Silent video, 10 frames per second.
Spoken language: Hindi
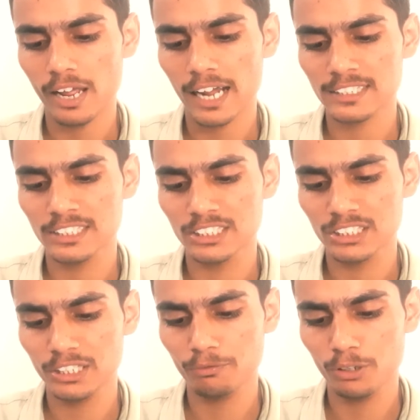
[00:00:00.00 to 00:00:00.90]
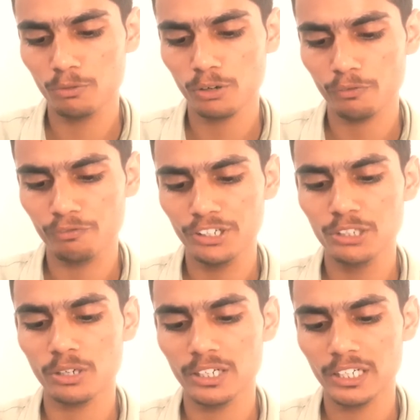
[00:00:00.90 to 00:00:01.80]
एक्स सिक्सटी वीवो वी
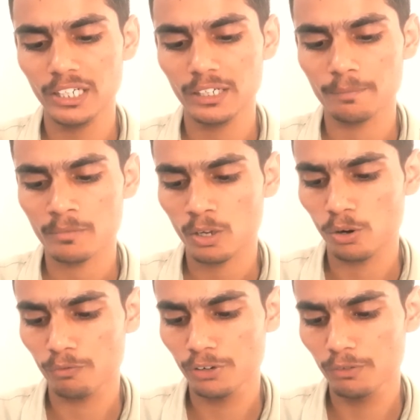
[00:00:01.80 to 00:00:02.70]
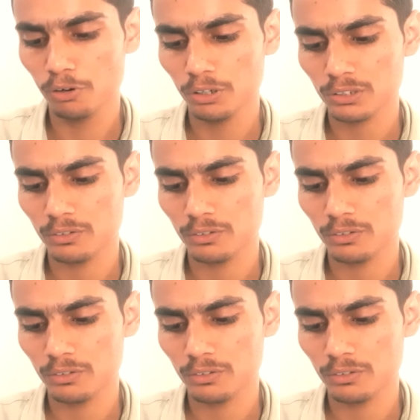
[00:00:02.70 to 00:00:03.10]
ट्वेंटी और वीवो